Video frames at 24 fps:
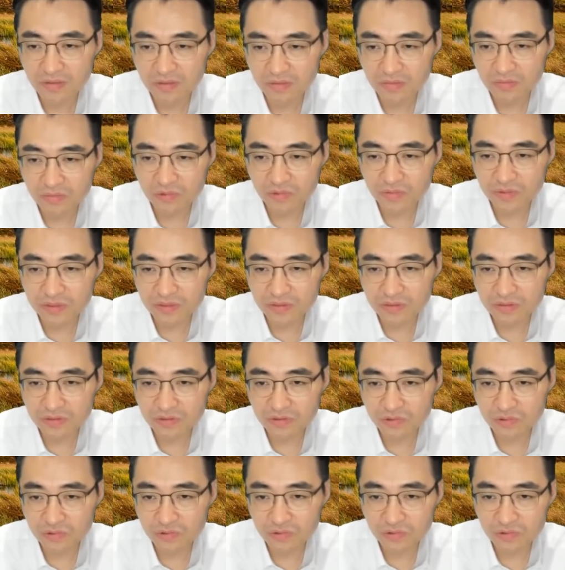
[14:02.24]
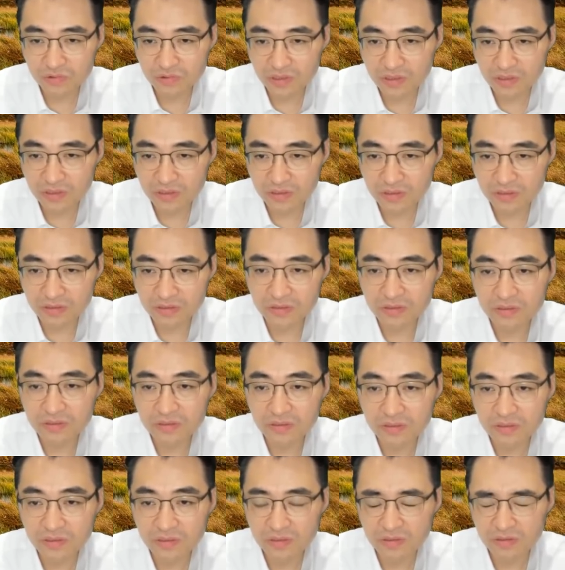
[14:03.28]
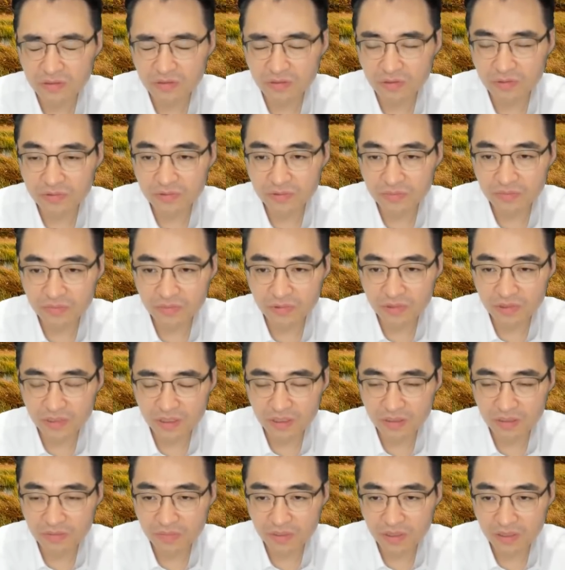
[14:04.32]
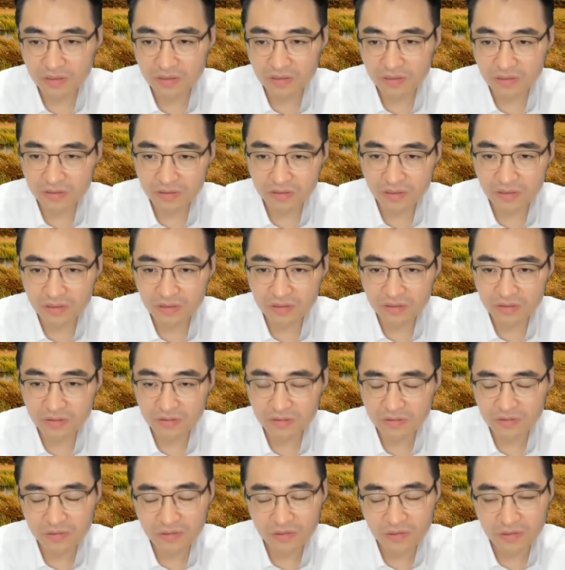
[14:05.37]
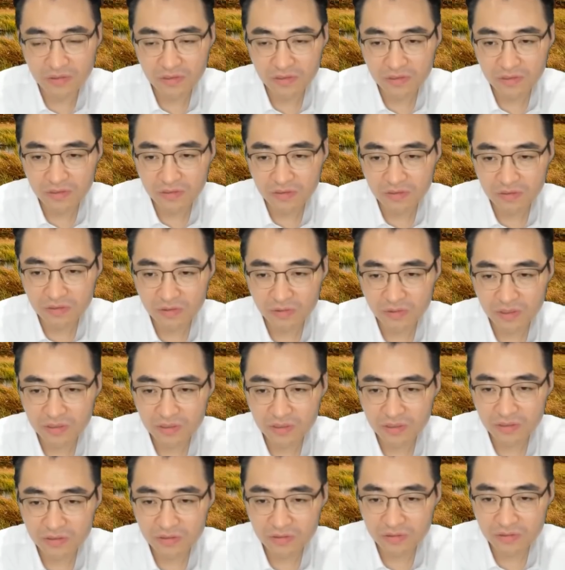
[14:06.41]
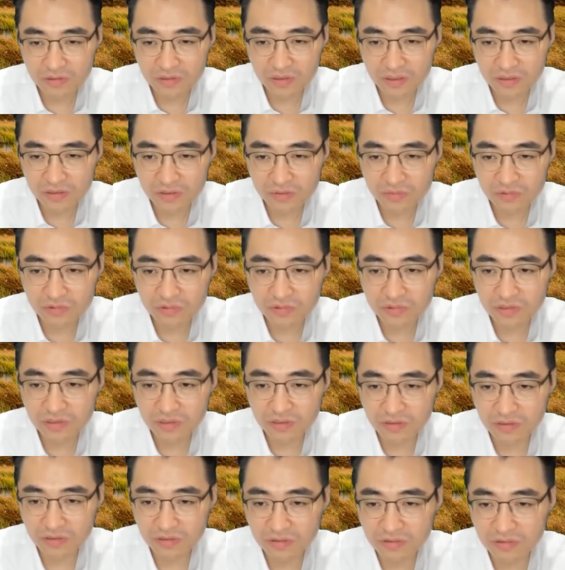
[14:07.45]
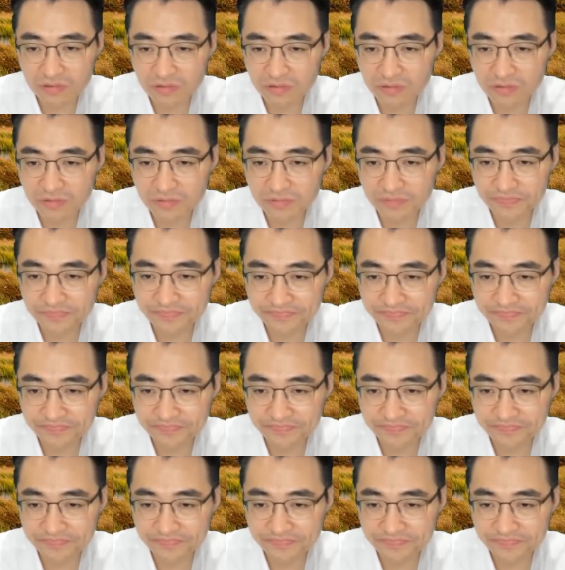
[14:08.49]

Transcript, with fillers: 모비스 수주가 뭐 계약 파기를 했다. 근데 회사에서는 사실 무근이라 그랬거든요.